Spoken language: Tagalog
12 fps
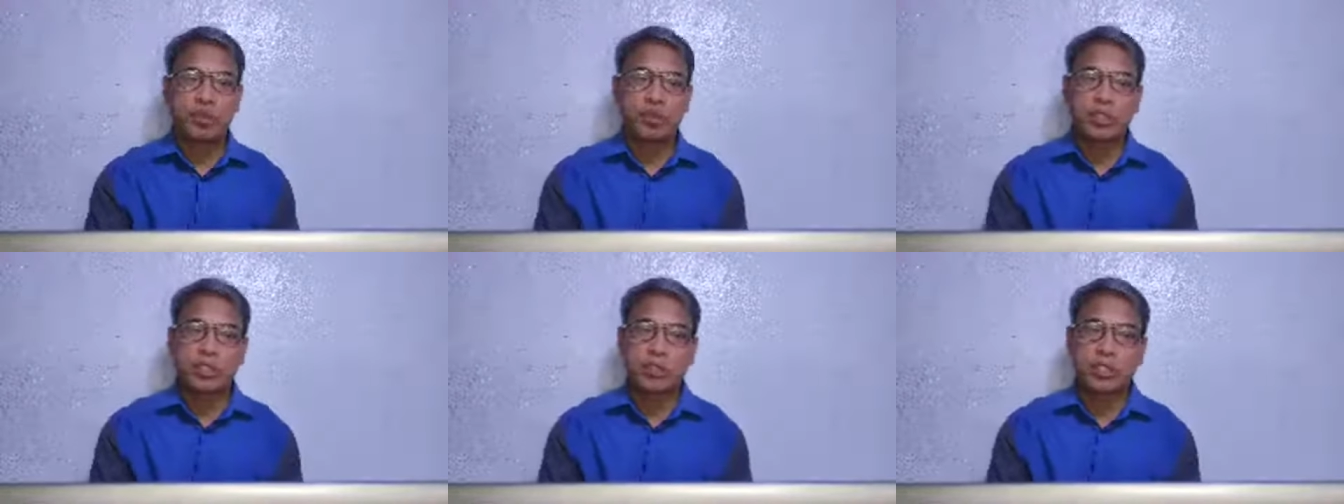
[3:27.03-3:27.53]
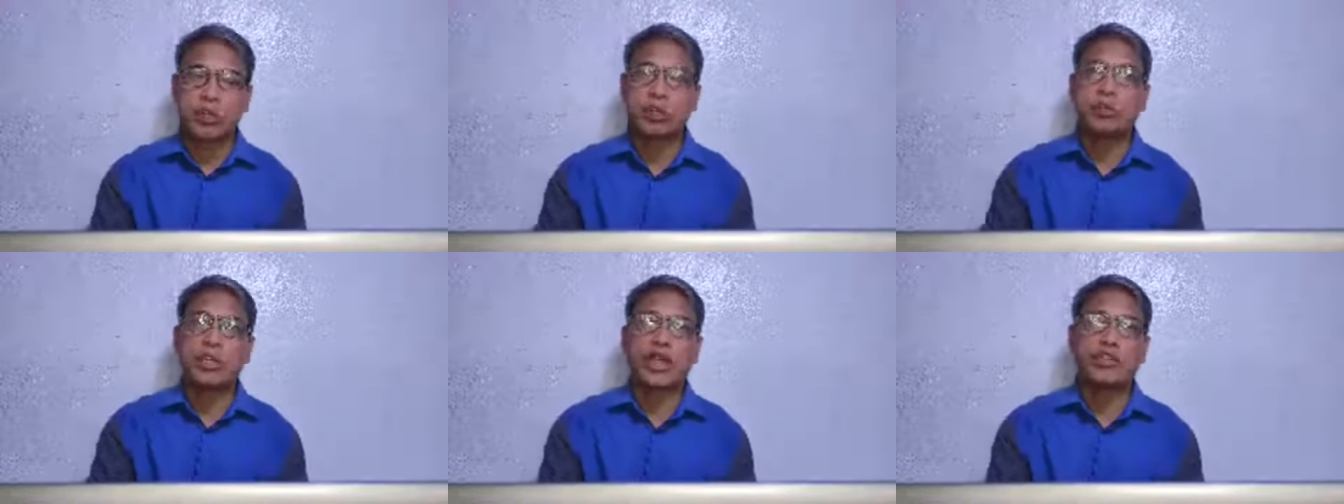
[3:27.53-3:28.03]
sapagkat alam
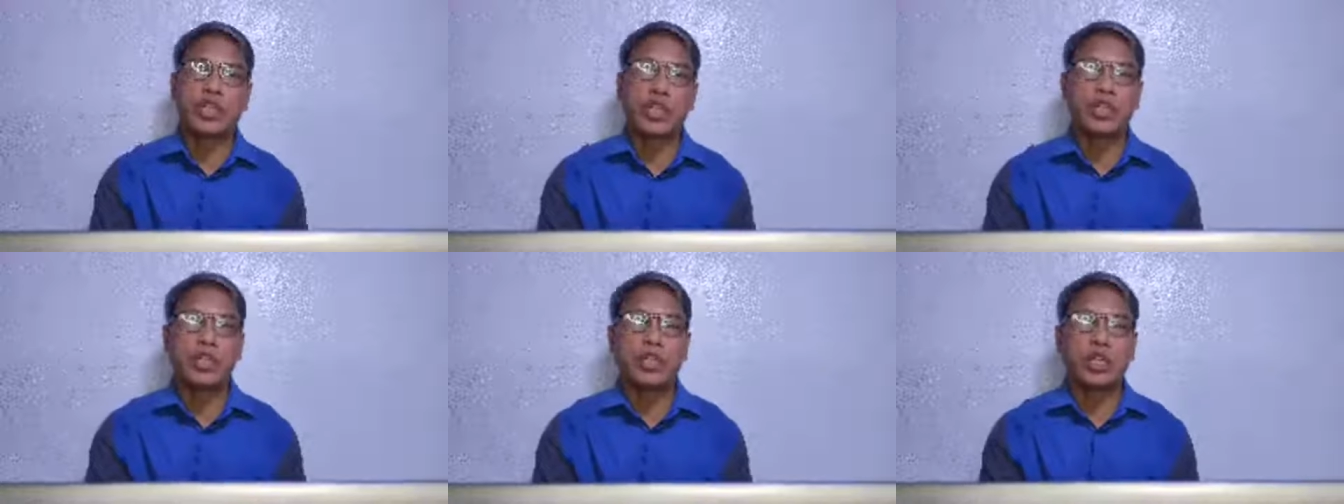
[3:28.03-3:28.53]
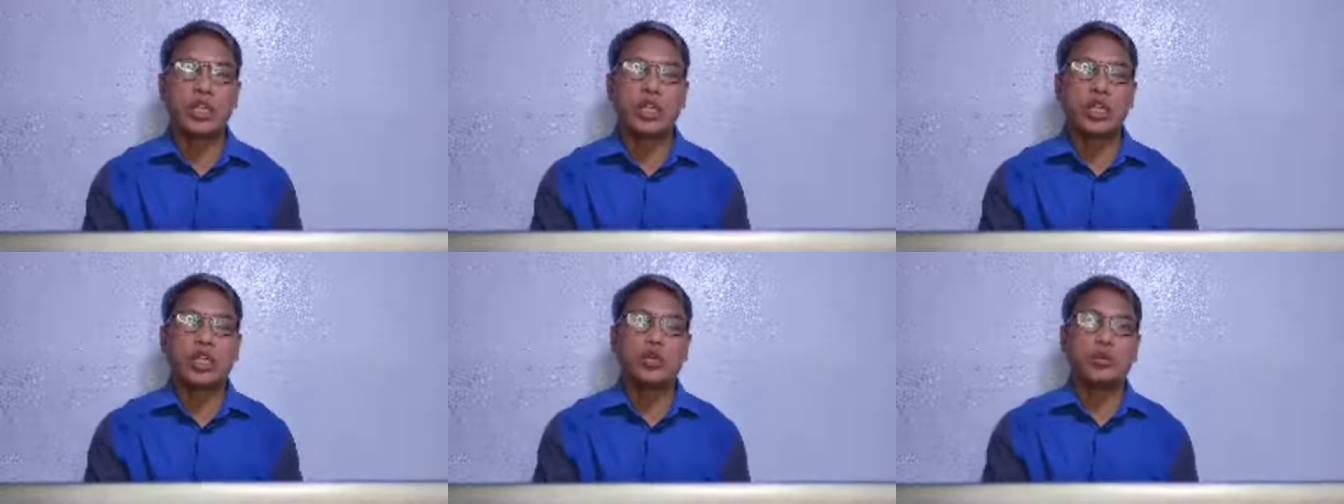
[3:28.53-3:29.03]
naman natin
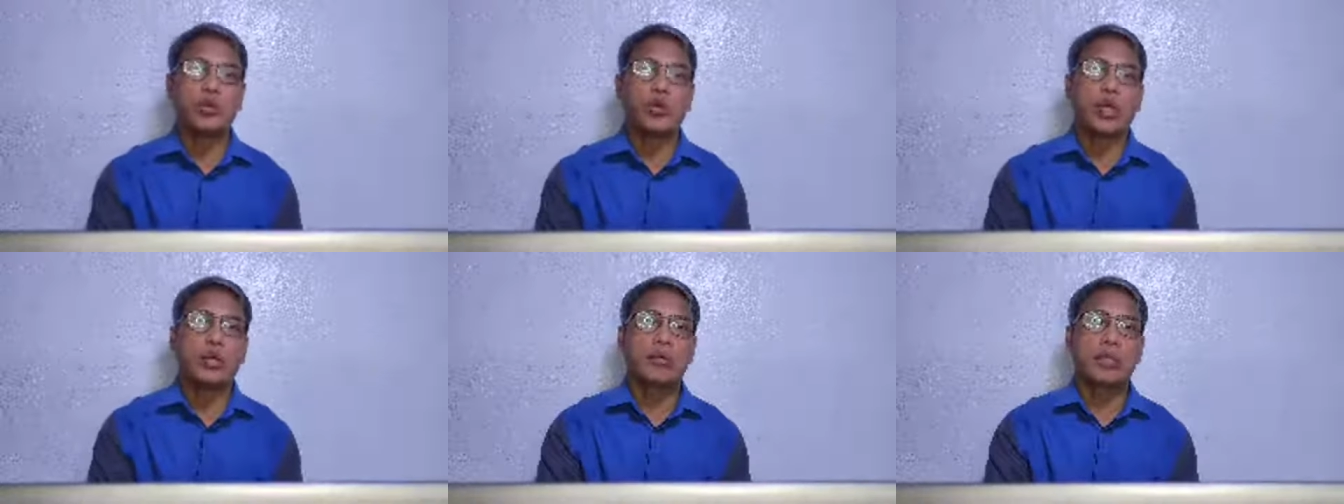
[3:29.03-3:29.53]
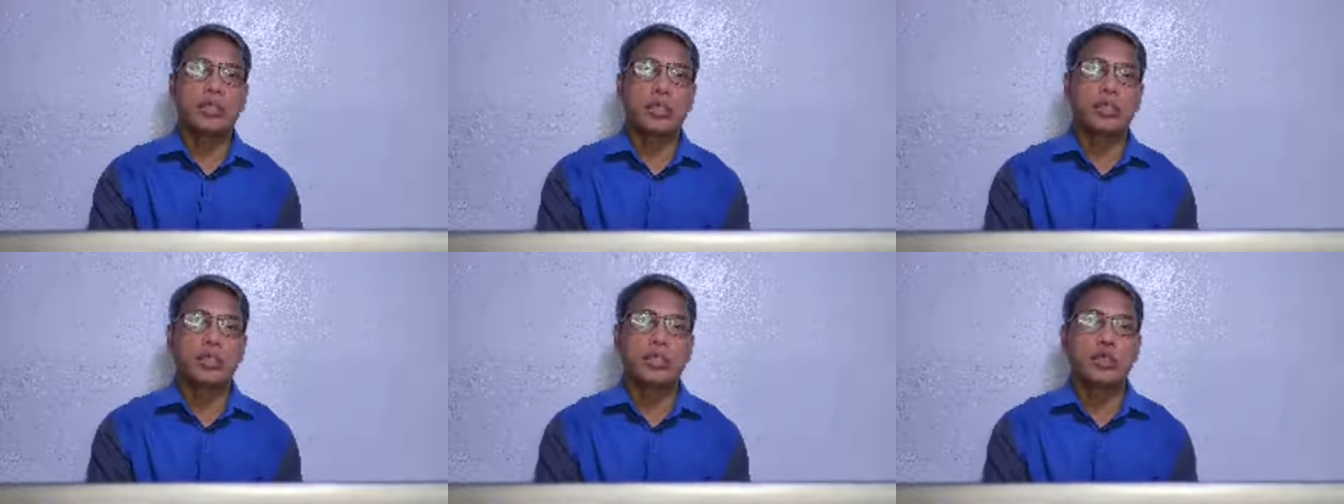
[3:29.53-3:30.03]
na ito po ang
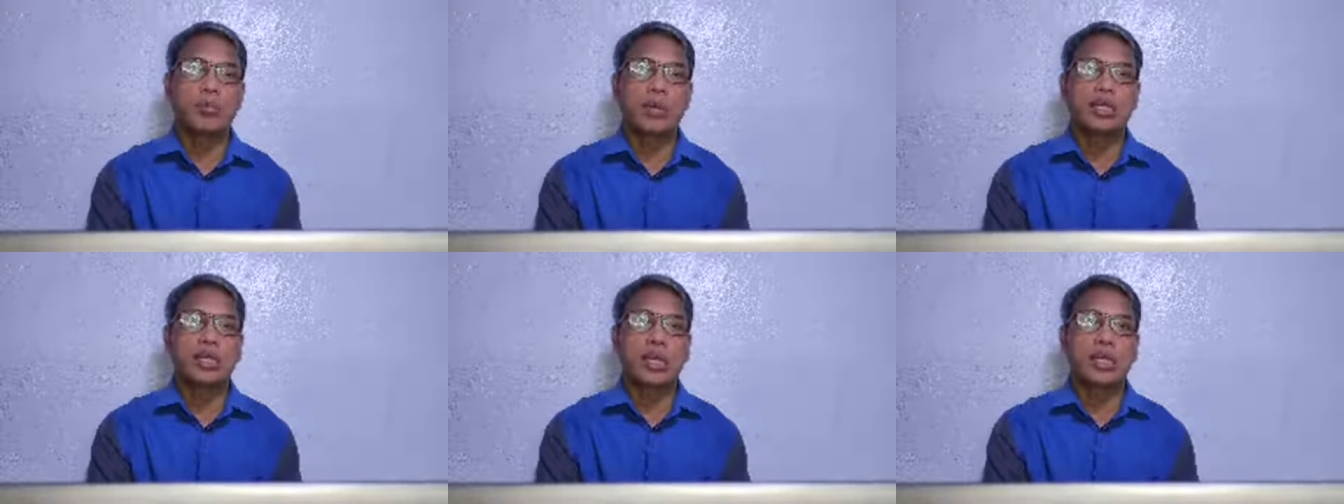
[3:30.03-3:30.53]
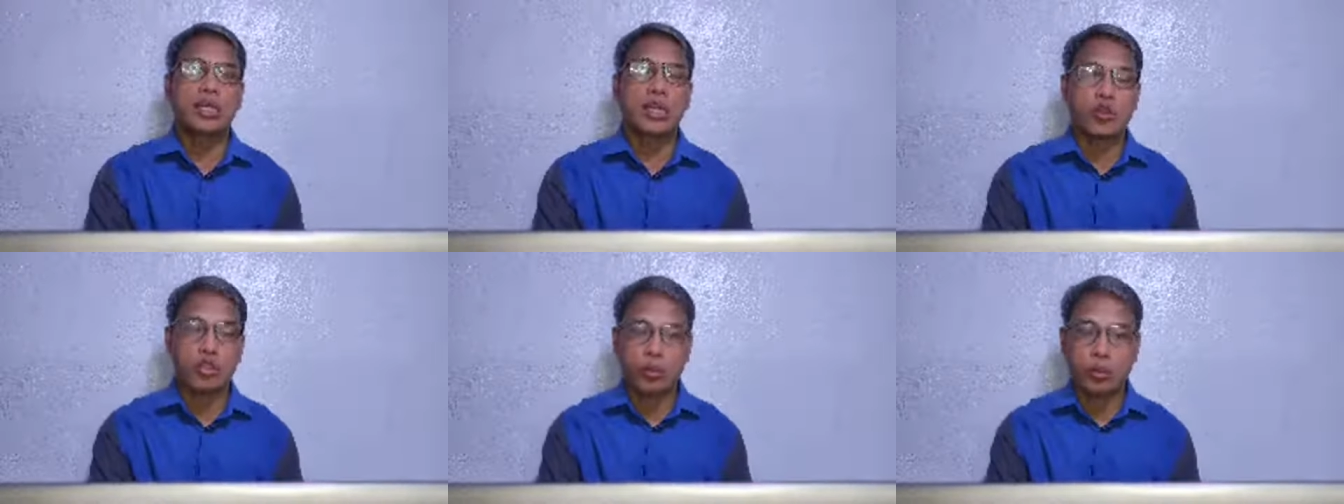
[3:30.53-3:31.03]
matinding maatake
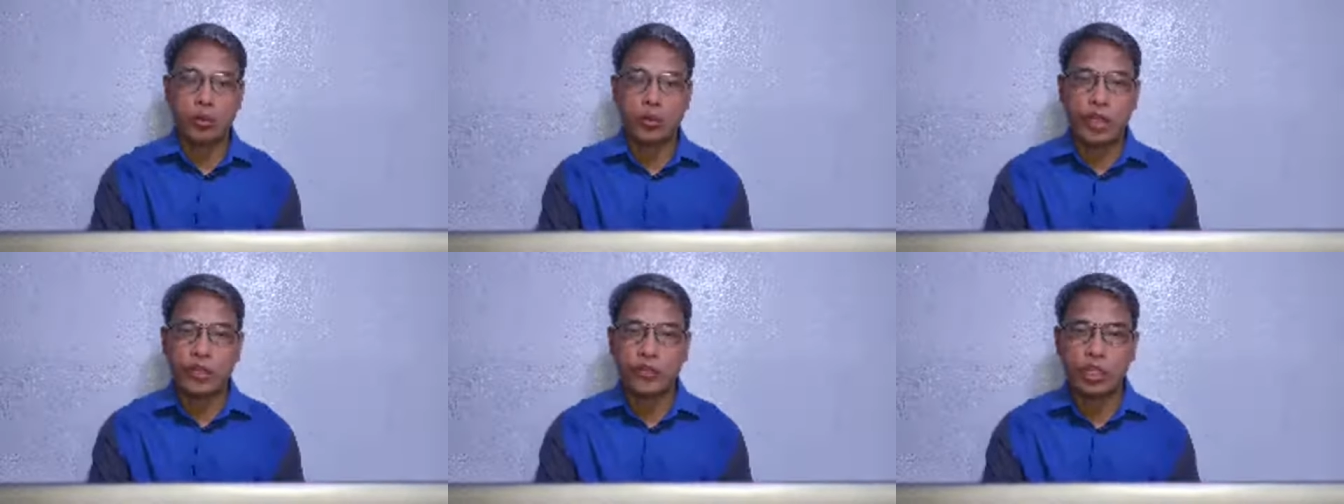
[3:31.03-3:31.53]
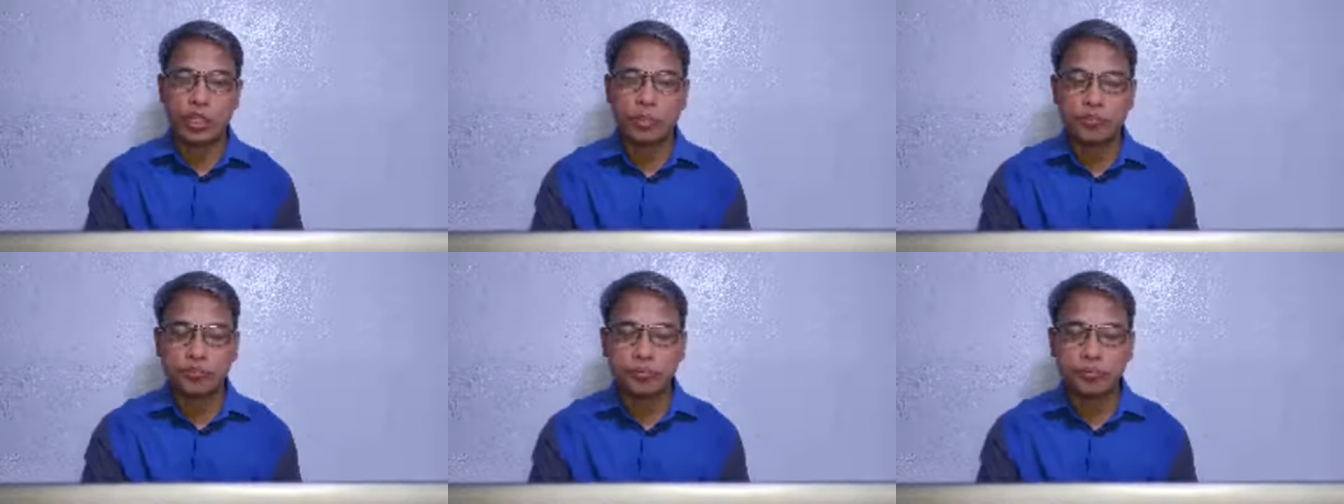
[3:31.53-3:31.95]
ngayon sa panahon natin